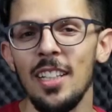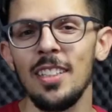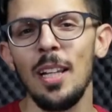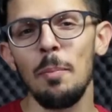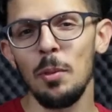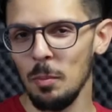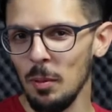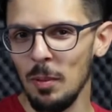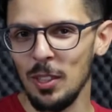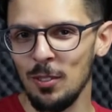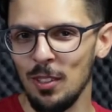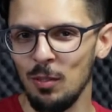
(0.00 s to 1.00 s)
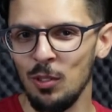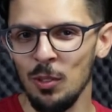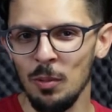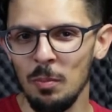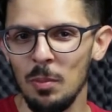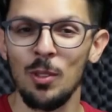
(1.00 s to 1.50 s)
Está pronto para mais um
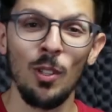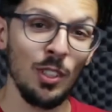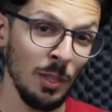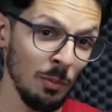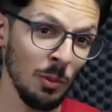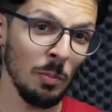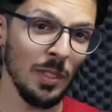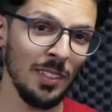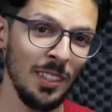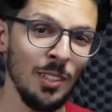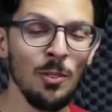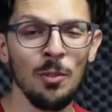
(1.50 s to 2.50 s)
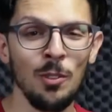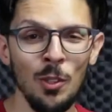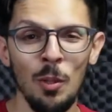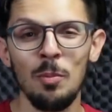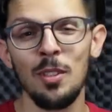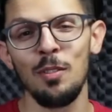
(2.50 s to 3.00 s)
desafio? Porque nós temos um para si no
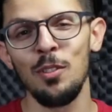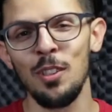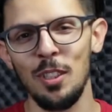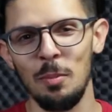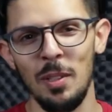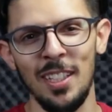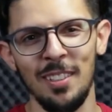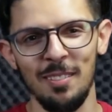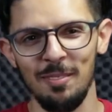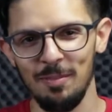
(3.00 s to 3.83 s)
Niobe Desafio da Semana.